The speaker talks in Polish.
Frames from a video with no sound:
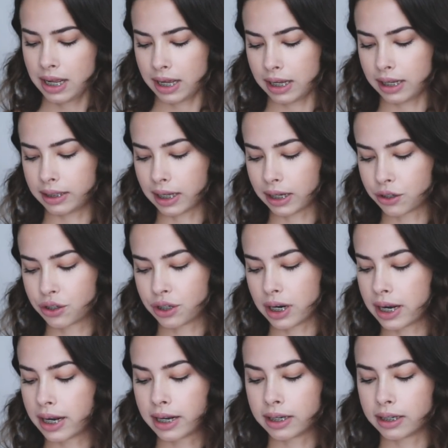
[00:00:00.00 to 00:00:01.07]
E, także
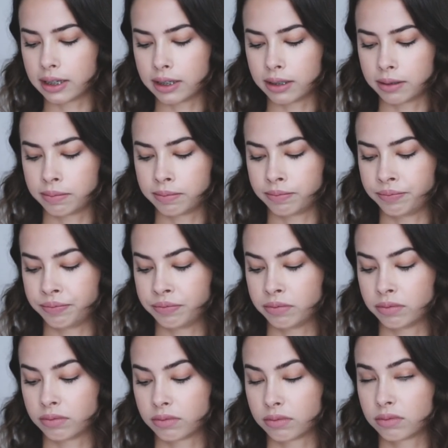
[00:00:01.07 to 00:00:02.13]
um,